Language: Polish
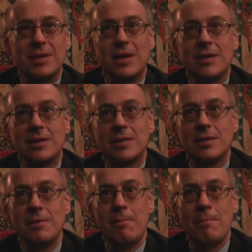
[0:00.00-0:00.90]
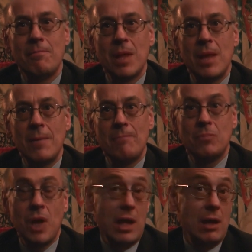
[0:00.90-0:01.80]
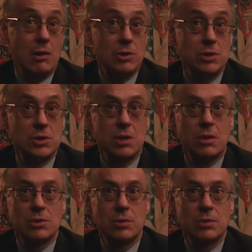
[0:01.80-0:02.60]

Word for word: tak. No a oczywiście to,